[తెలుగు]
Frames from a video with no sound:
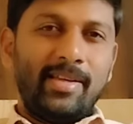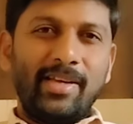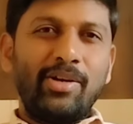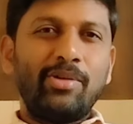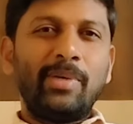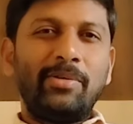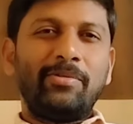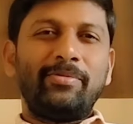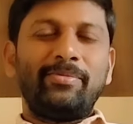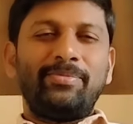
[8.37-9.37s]
ఈరోజు మనం
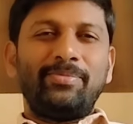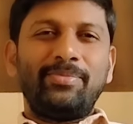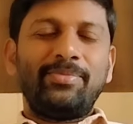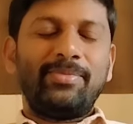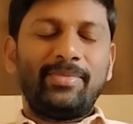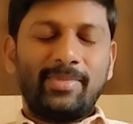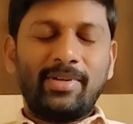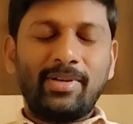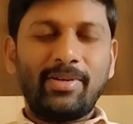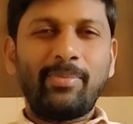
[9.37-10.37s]

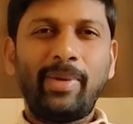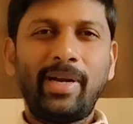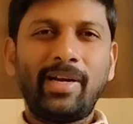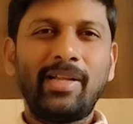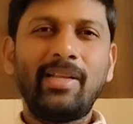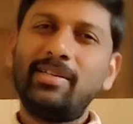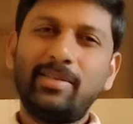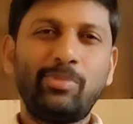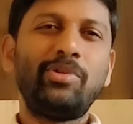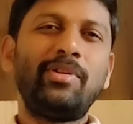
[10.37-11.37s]
పెట్ట కథలను
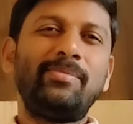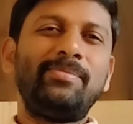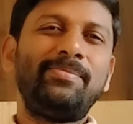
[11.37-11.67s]
చెప్పుకుందాం